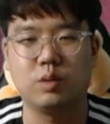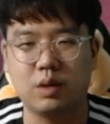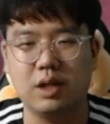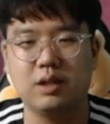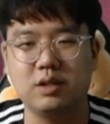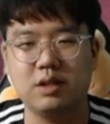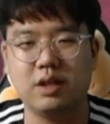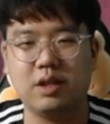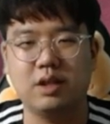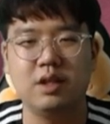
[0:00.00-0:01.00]
올라
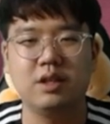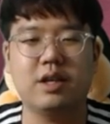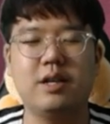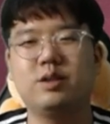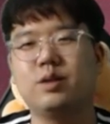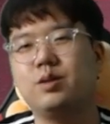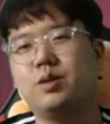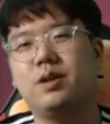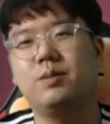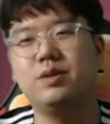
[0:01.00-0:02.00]
있는데 개인적으로
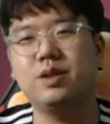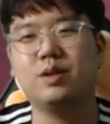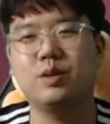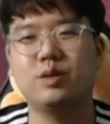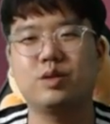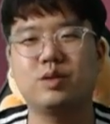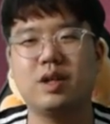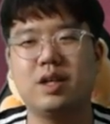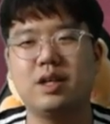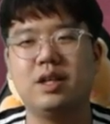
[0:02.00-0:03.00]
김윤식
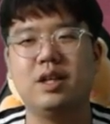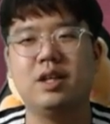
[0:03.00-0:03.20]
선수가